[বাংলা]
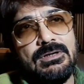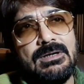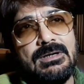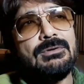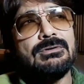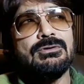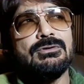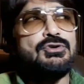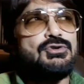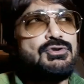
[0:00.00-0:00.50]
সেটা
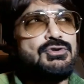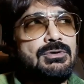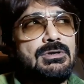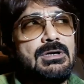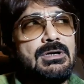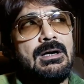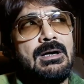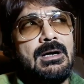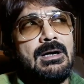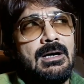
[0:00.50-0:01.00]
বটে এবং
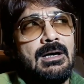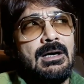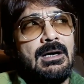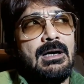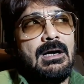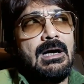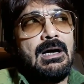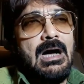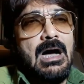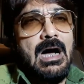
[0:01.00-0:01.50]
দর্শকরা
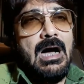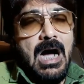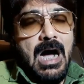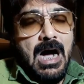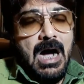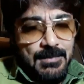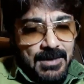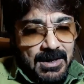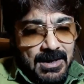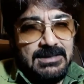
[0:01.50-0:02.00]

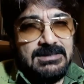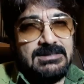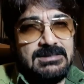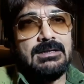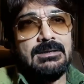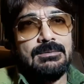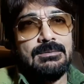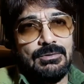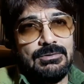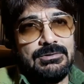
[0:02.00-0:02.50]
আমার
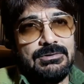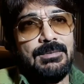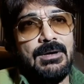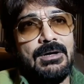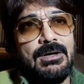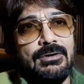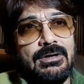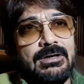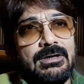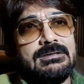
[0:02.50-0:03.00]
আজকাল
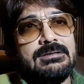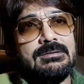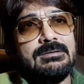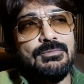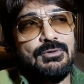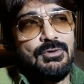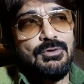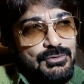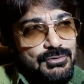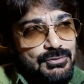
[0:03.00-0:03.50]
বলতে ভালো
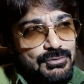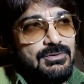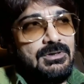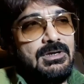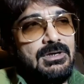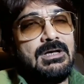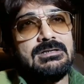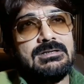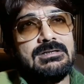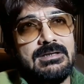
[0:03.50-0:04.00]
লাগে যে
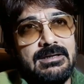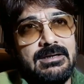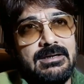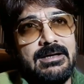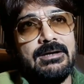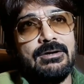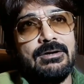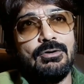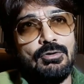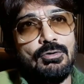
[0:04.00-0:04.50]
দর্শকরা
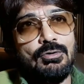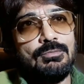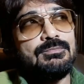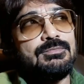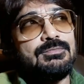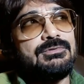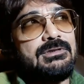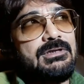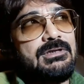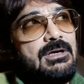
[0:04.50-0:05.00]
আজকাল
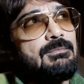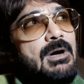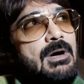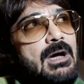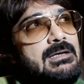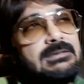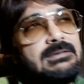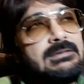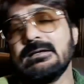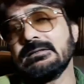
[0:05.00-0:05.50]
এরকম
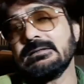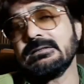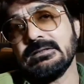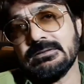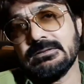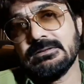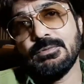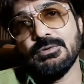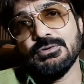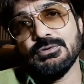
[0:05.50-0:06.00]
সিনেমাই
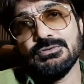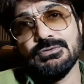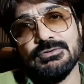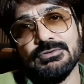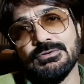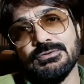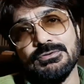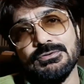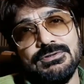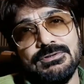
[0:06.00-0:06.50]
দেখতে দেখতে
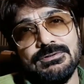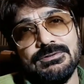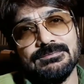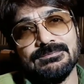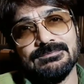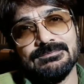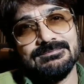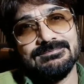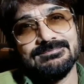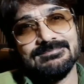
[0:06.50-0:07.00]
পছন্দ
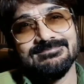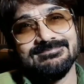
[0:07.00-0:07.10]
করছে